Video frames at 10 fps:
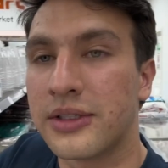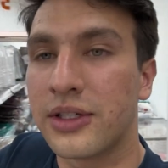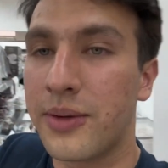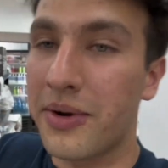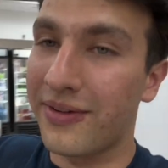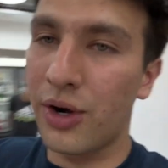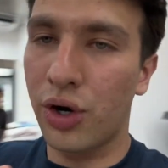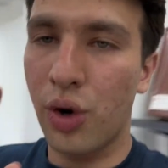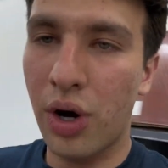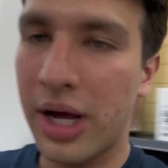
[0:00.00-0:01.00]
Y prefiero
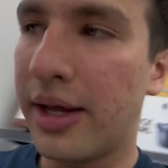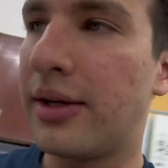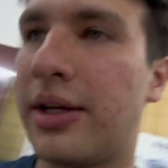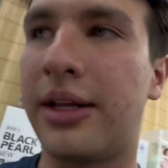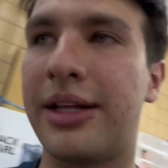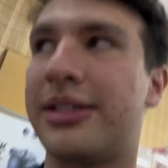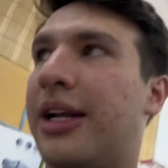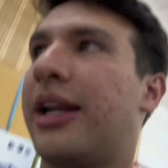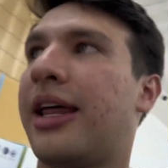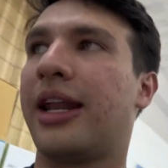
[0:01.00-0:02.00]
no
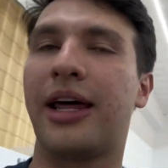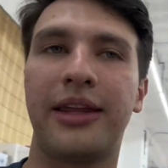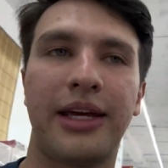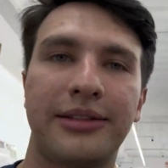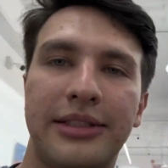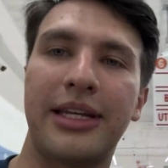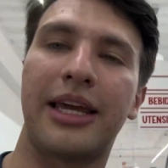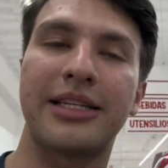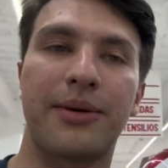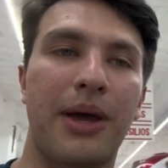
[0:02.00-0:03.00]
decirle nada a nadie ni
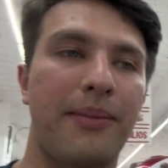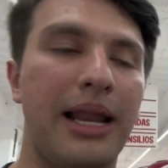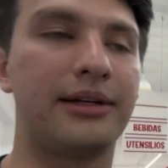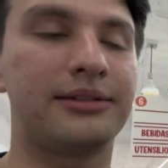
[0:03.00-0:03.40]
que se vea mal.